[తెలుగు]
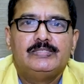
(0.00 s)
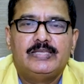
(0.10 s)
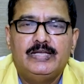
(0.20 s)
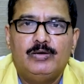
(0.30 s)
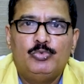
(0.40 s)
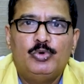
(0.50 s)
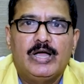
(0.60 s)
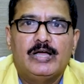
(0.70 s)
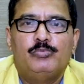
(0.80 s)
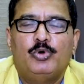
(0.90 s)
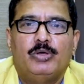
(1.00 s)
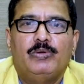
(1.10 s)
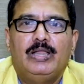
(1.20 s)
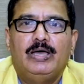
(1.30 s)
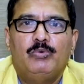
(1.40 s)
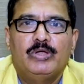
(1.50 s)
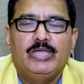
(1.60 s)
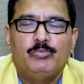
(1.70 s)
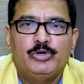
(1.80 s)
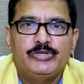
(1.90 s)
సరిగా మూవ్ కాకపోవడం వలన
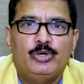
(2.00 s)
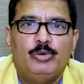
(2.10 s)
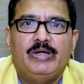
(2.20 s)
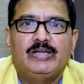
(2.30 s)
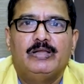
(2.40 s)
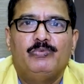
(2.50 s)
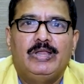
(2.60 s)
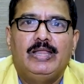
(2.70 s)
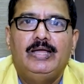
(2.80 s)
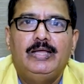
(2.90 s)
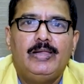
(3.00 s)
ఒకే పొజిషన్లో పెట్టడం వలన